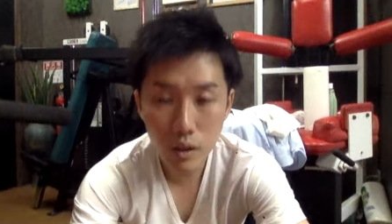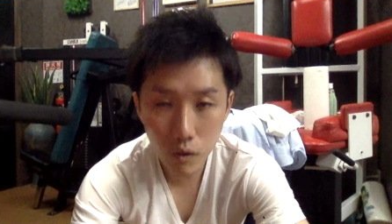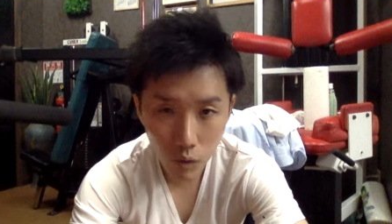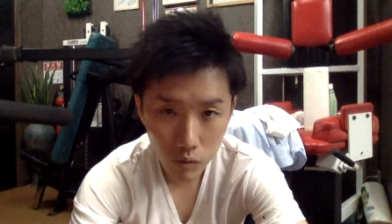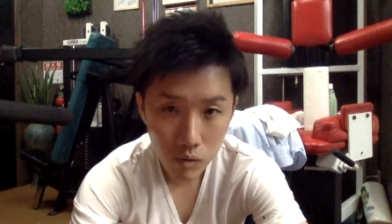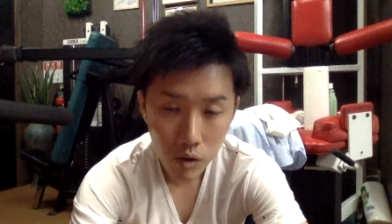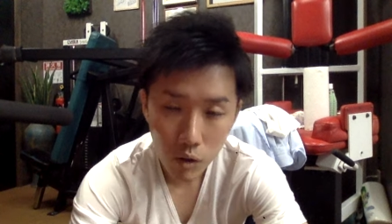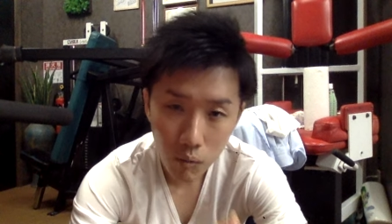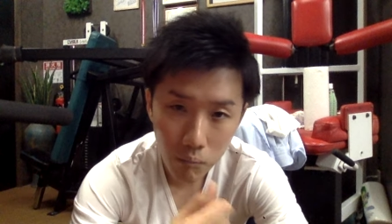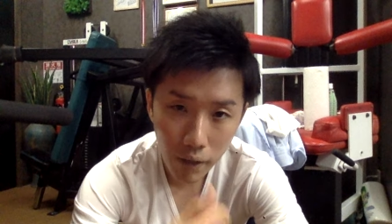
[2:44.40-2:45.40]
れを
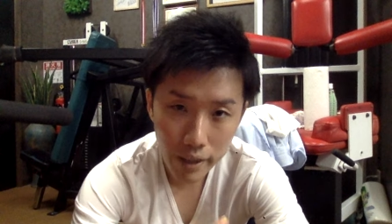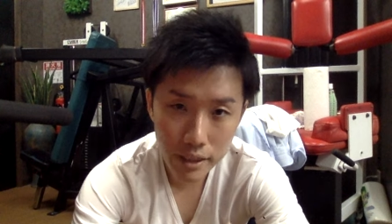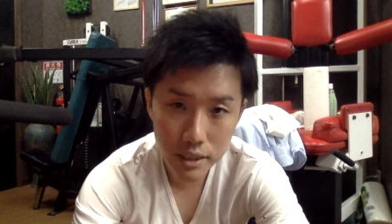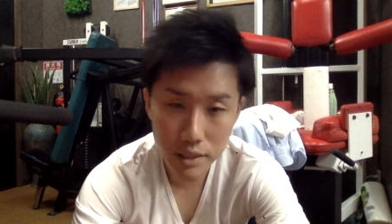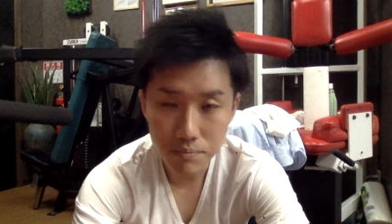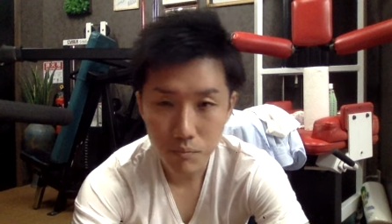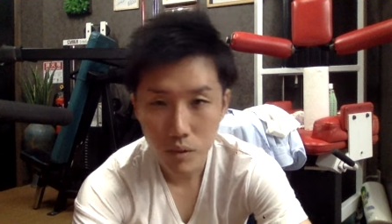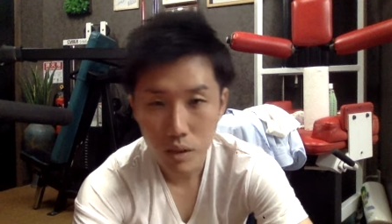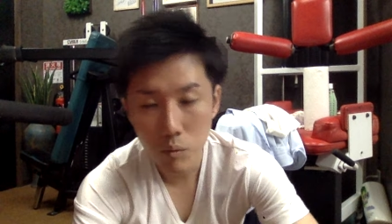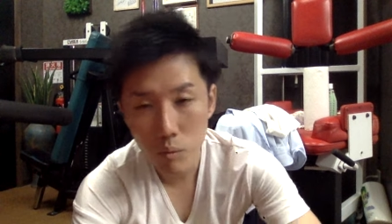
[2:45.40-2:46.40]
毎日、
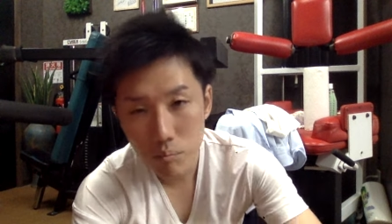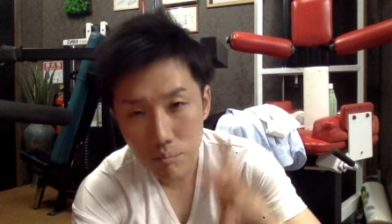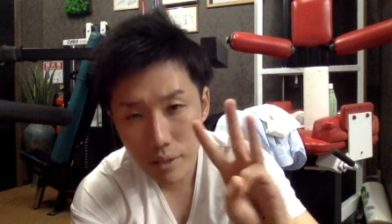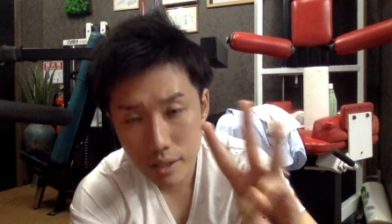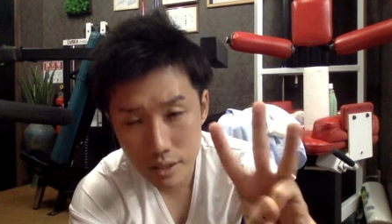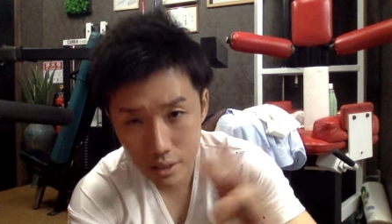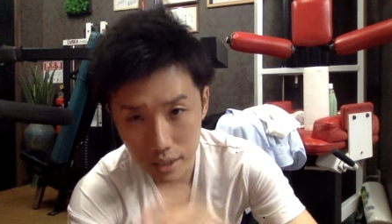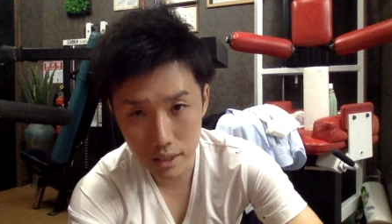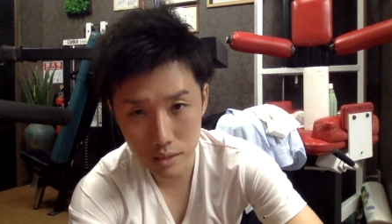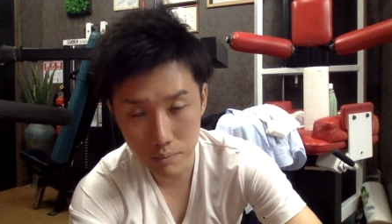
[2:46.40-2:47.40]
3つで
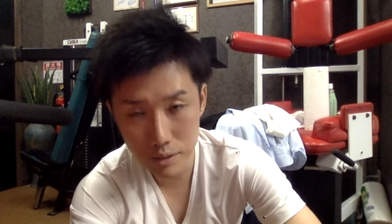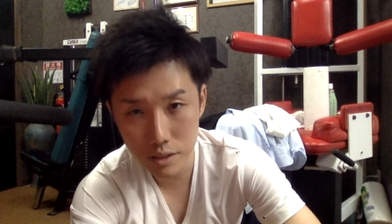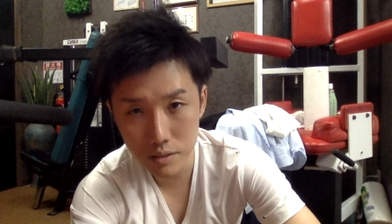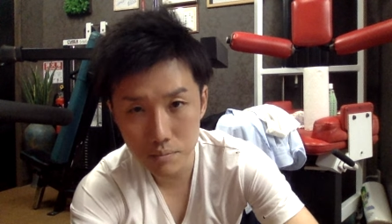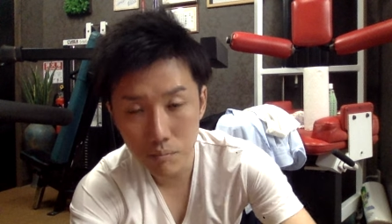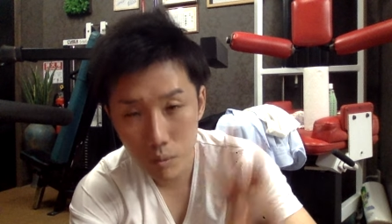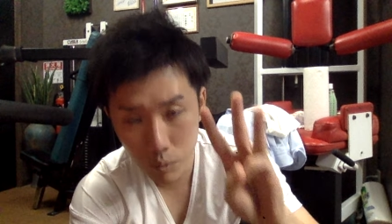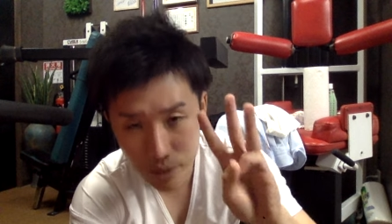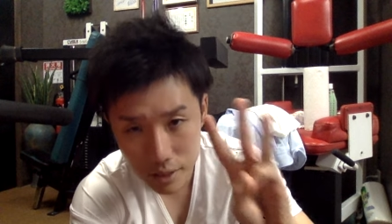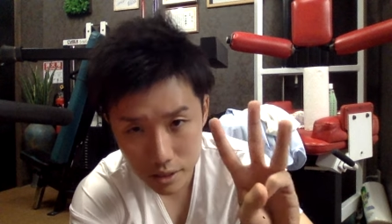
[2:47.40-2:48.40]
いいです、3つ。
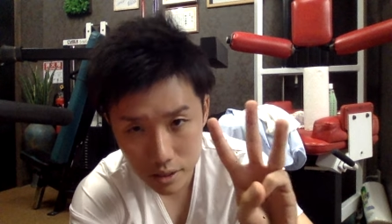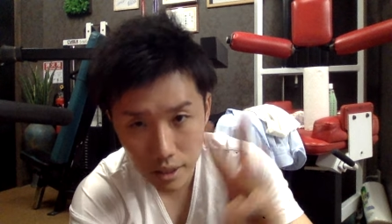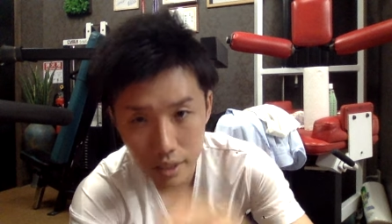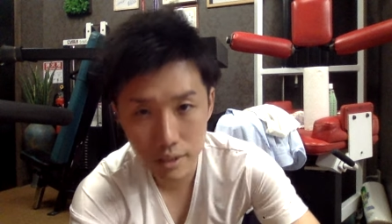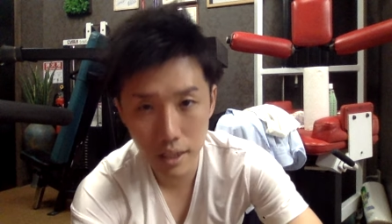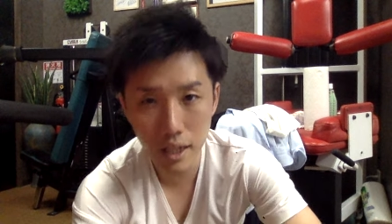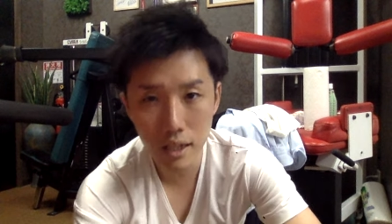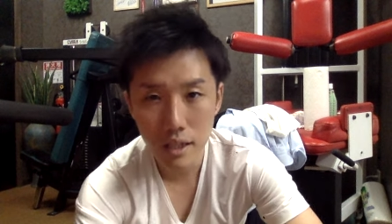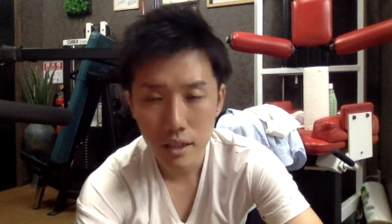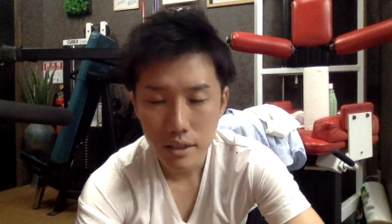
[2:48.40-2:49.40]
3つでいいんで、
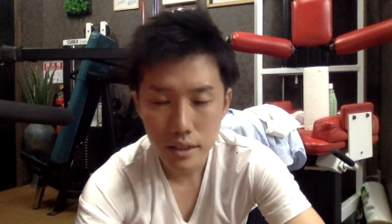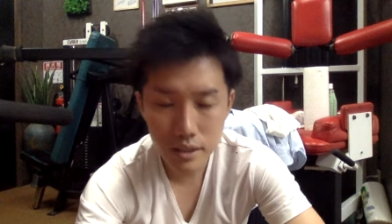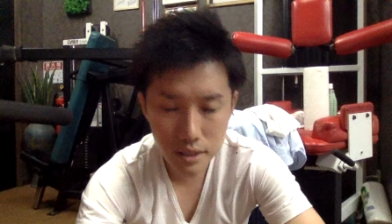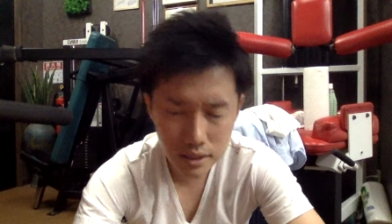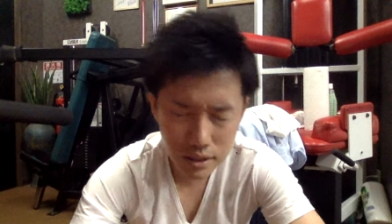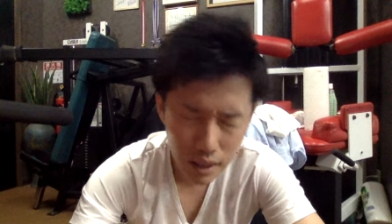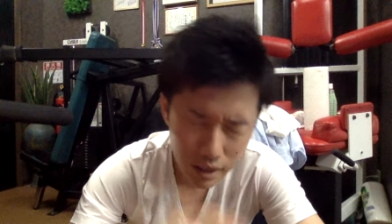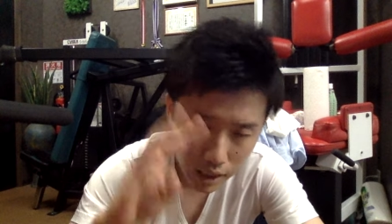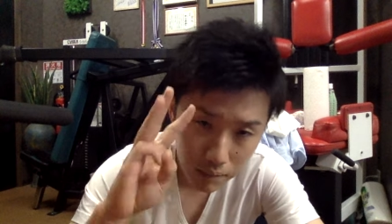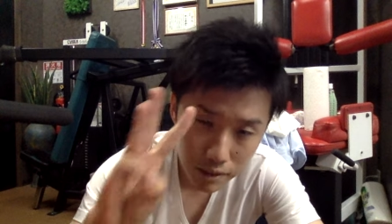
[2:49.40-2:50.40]
1日絶
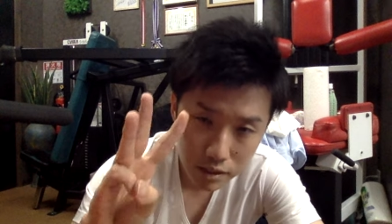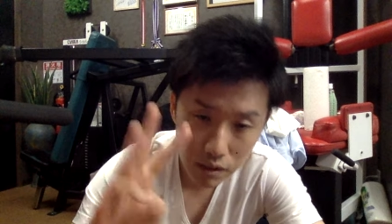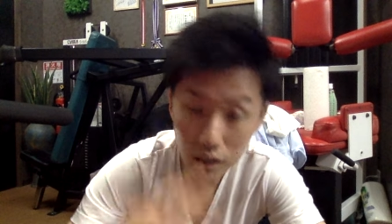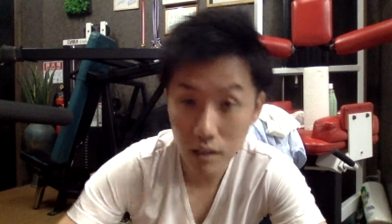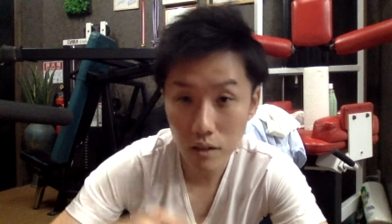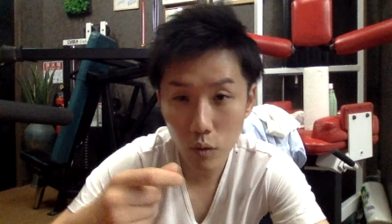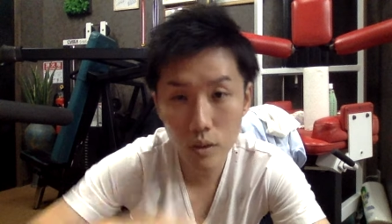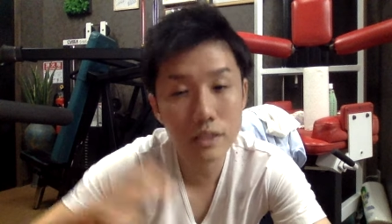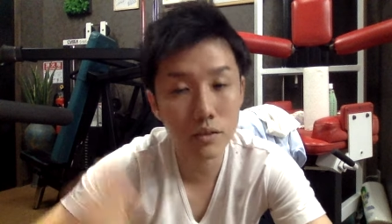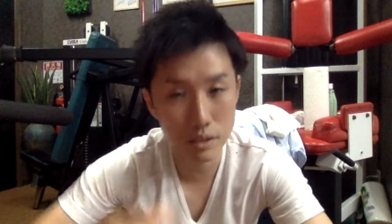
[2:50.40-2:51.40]
対3つはこ
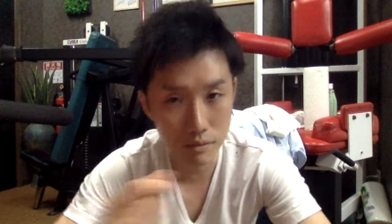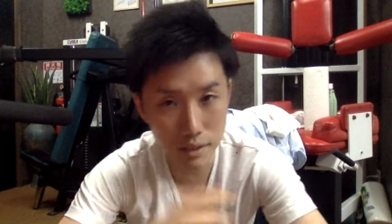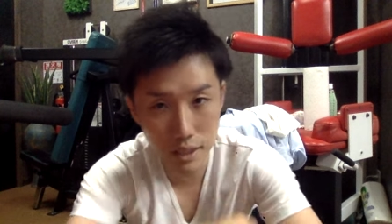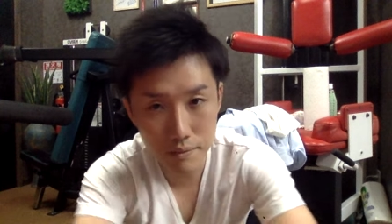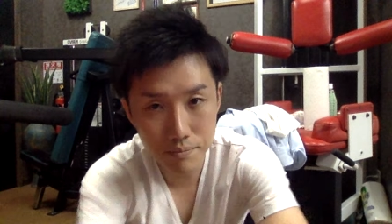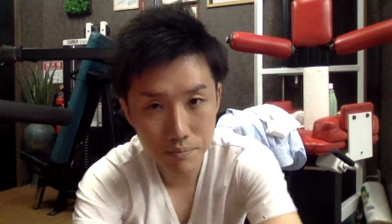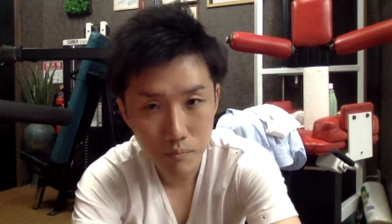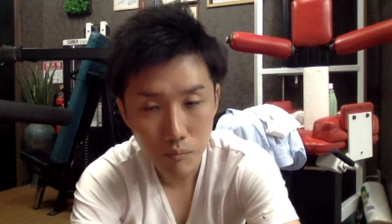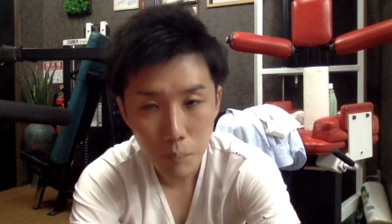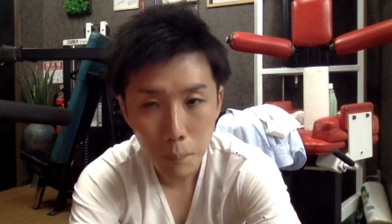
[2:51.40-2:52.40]
なすようにしてください。
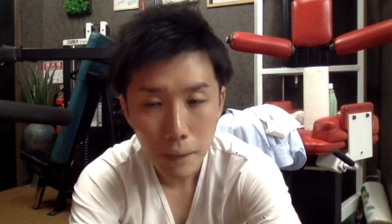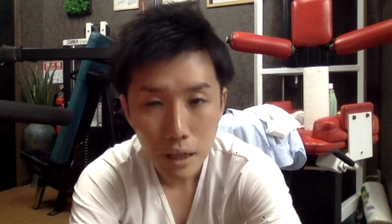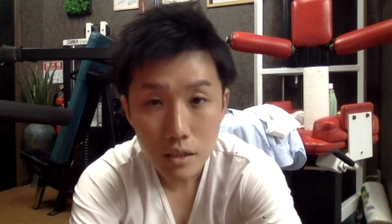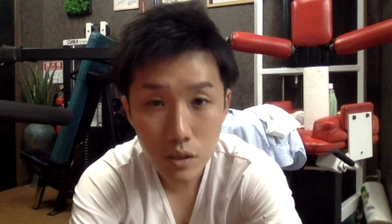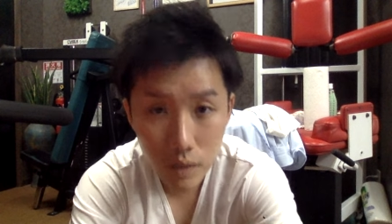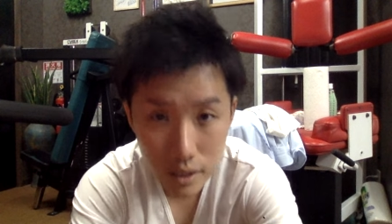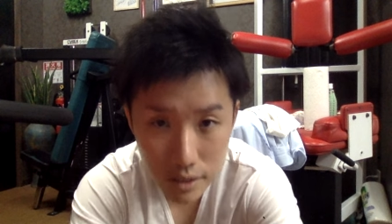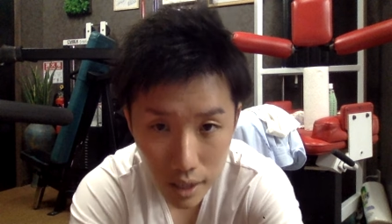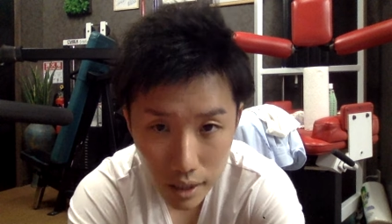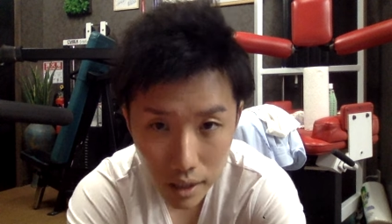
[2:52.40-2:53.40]
それをです
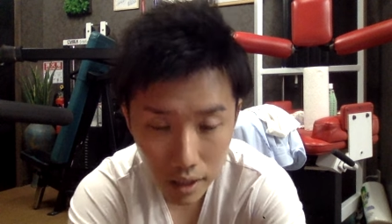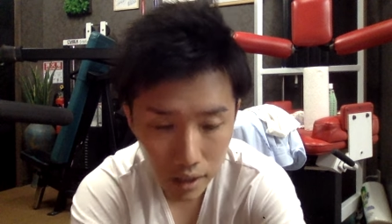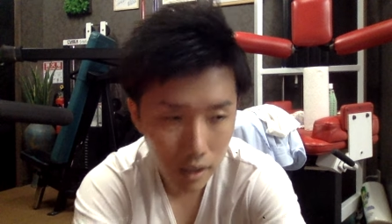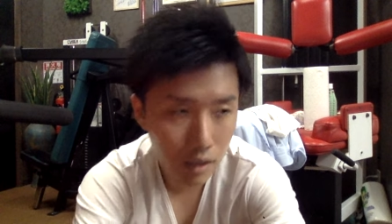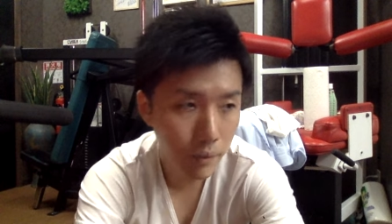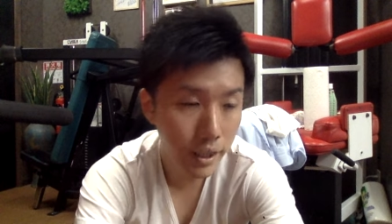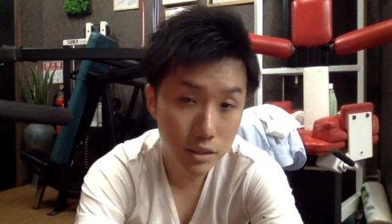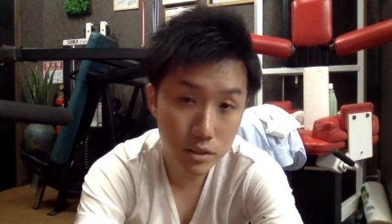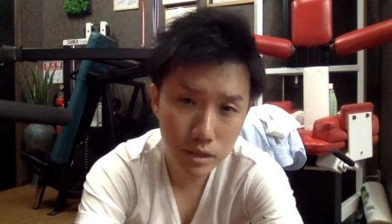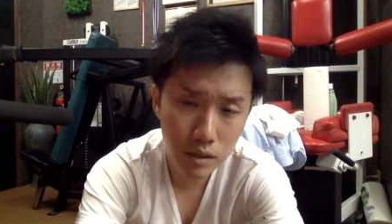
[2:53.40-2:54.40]
ね、えー、前
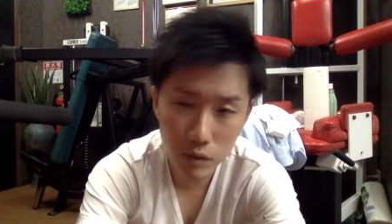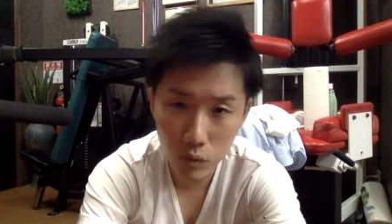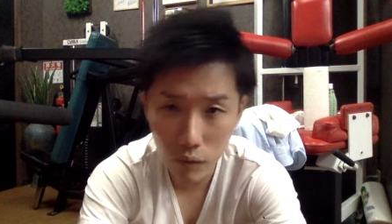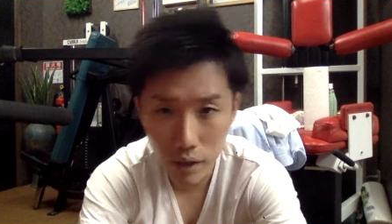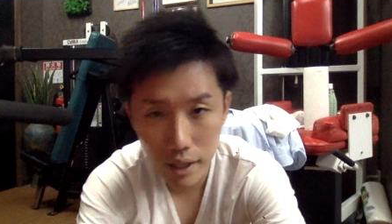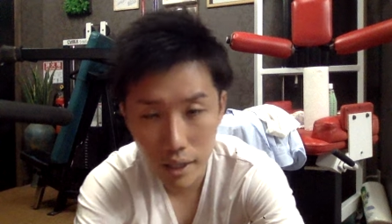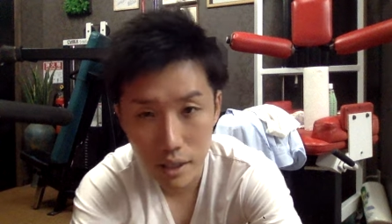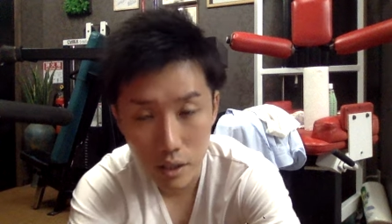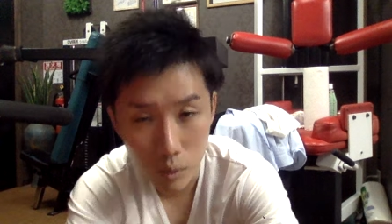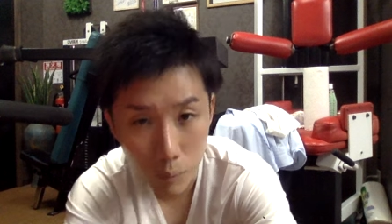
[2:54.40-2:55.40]
に進んでるのかどうか分からへん
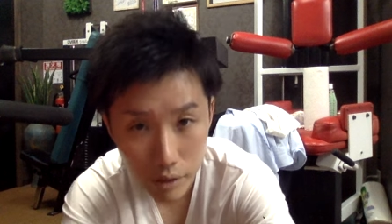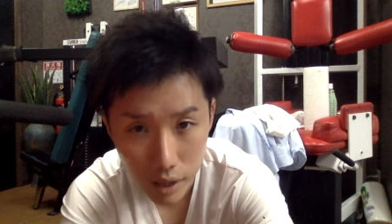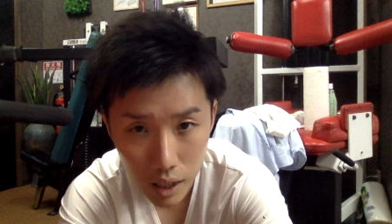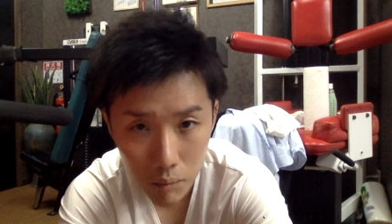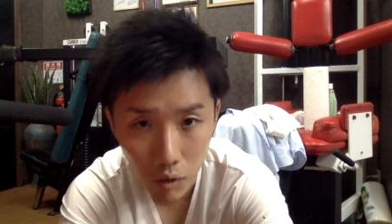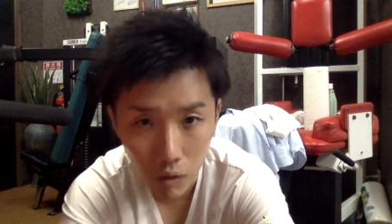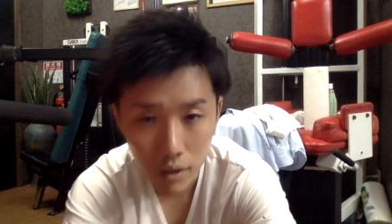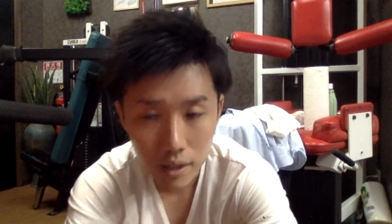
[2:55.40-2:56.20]
なと思いながらも、